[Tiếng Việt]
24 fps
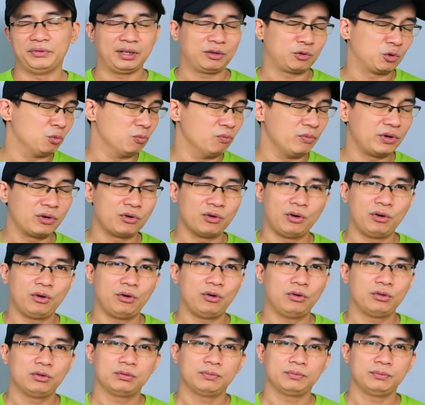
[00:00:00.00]
và cùng với
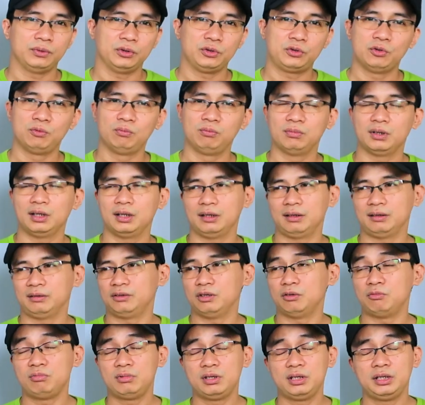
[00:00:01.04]
gỗ nói chung
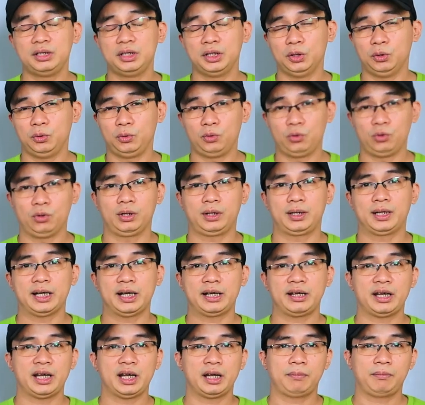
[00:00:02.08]
là giống như kiểu
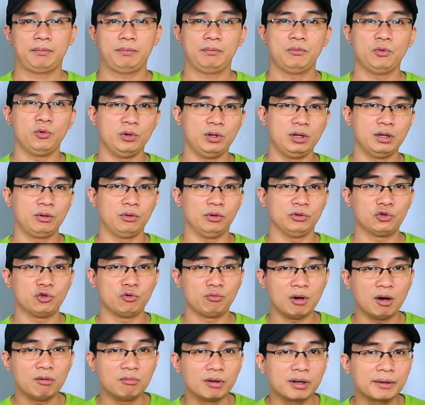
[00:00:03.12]
các anh em mùi hương của
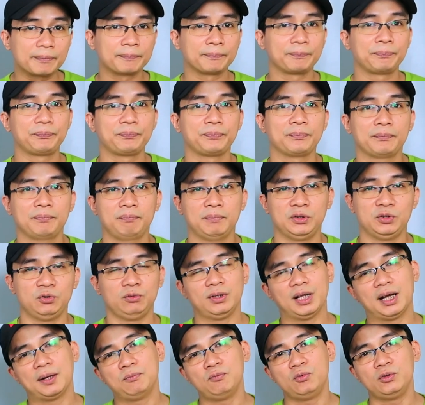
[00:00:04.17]
trung đông ấy và
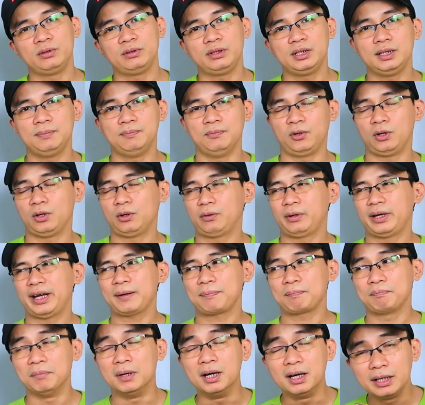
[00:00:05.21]
chúng ta muốn tìm một cái
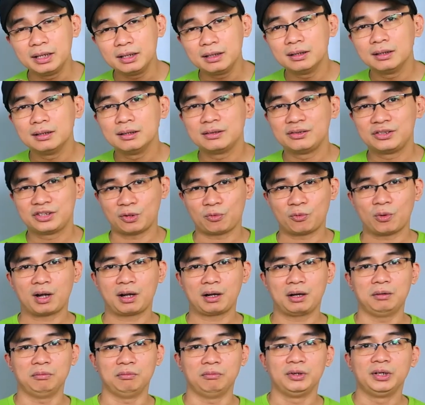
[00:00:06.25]
nét mới trong
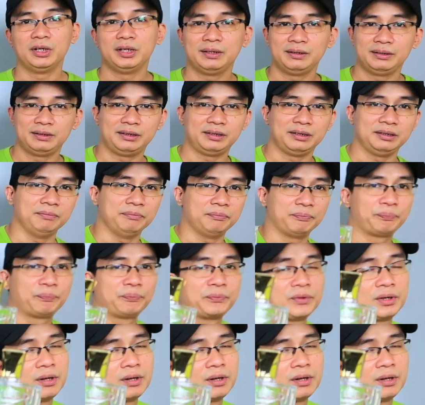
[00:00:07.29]
hoa hồng thì